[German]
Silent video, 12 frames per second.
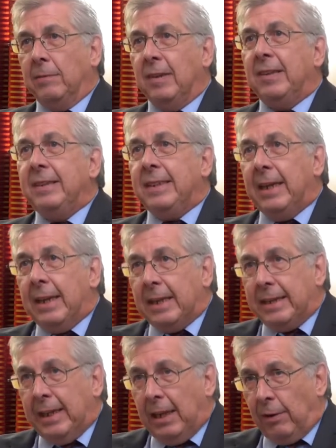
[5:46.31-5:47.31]
Wir sind die
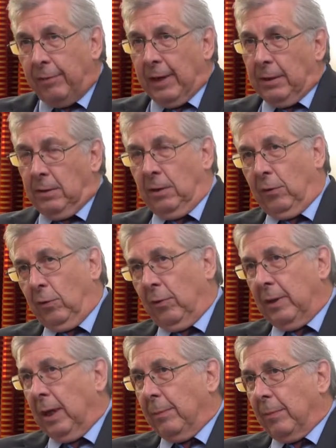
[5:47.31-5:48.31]
Energielieferanten des
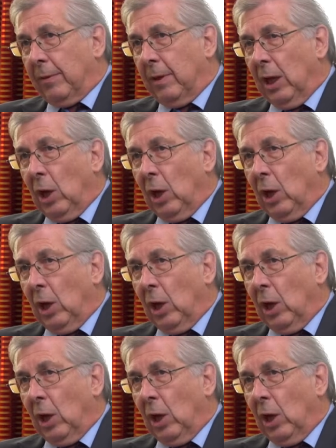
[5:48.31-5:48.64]
Systems.